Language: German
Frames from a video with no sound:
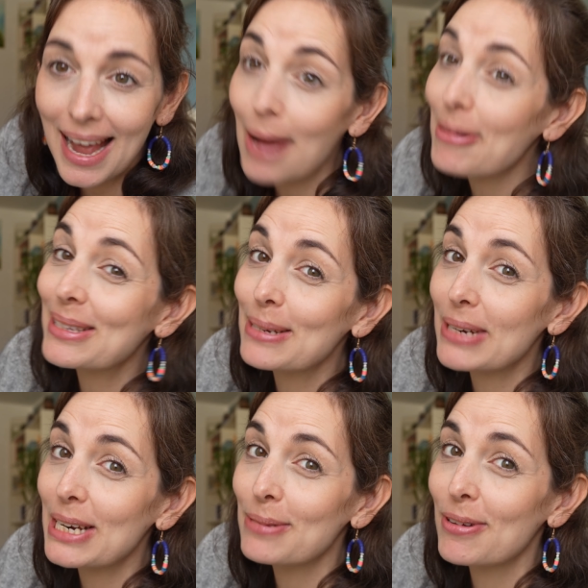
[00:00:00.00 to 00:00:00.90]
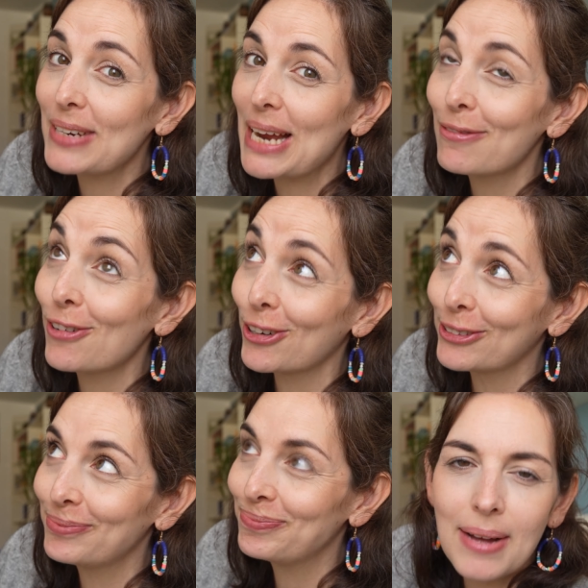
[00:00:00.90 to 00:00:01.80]
Aber es gibt endlich mal wieder einen Vlog.
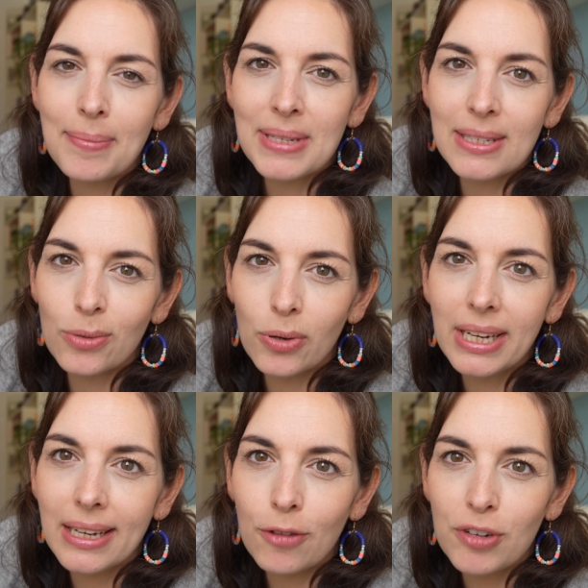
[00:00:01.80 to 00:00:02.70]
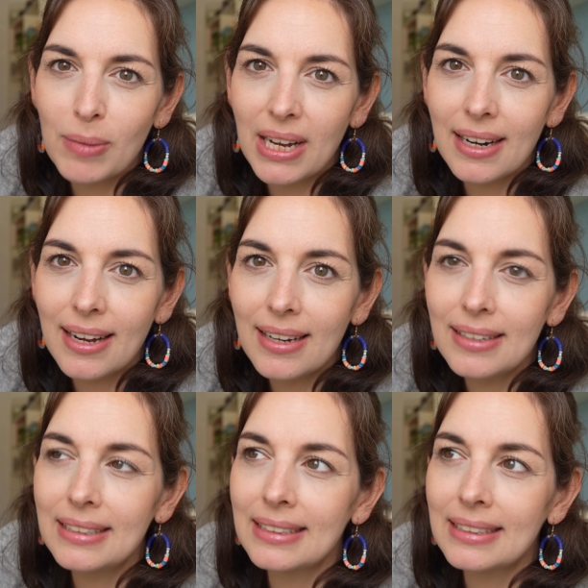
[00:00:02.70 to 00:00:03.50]
Es war ein bisschen ruhig hier auf dem Kanal,